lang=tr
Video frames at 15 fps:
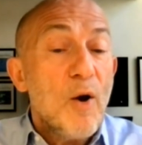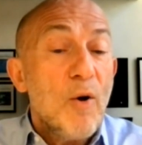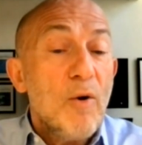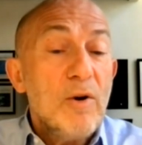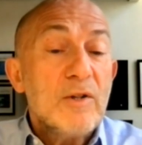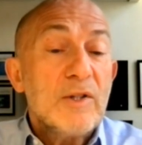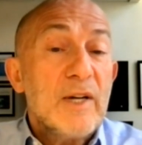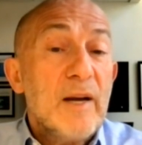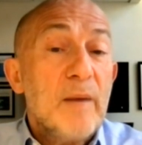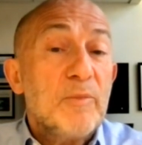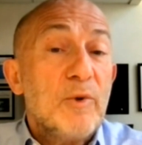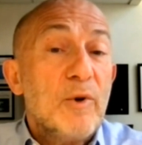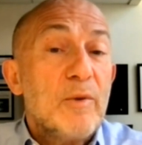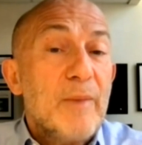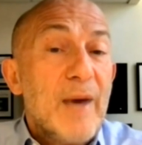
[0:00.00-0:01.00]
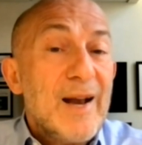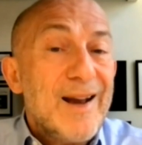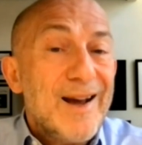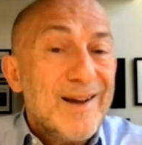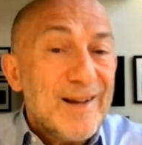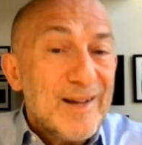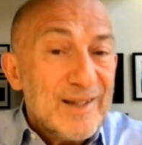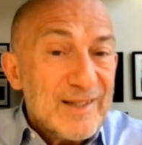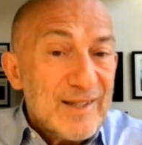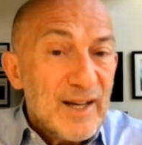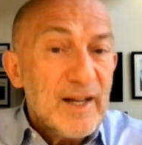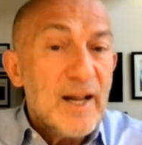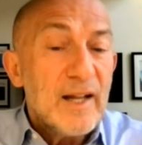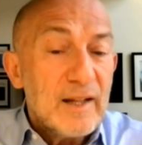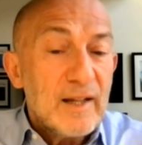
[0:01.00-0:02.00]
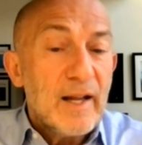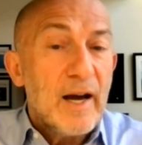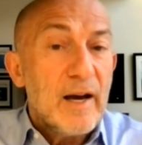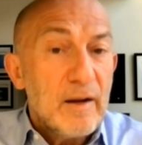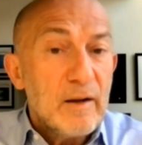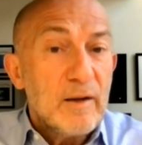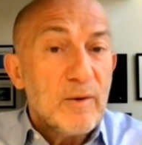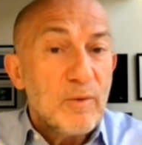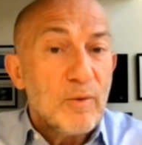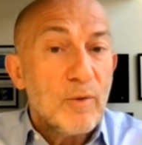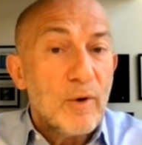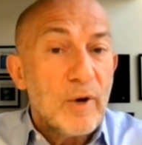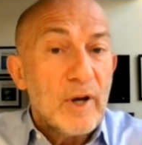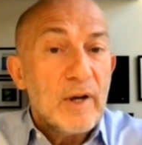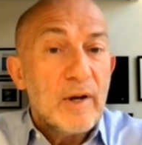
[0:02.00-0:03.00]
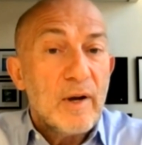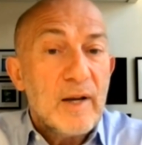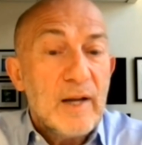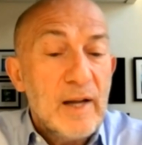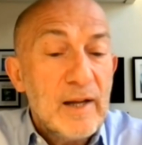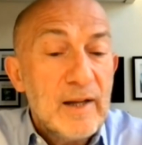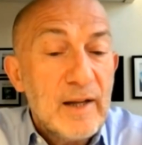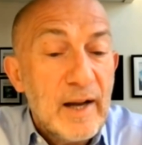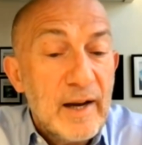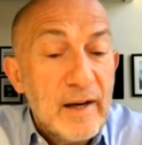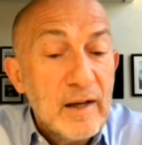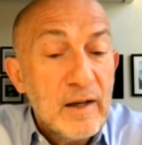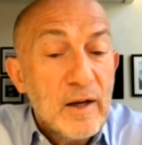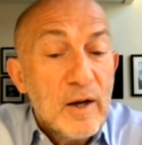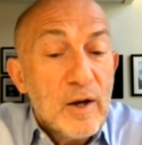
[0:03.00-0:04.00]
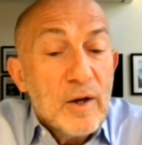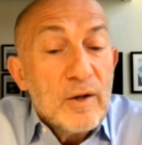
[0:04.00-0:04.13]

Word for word: O yüzden hep diyorum yani sanatla e, ilgilenin.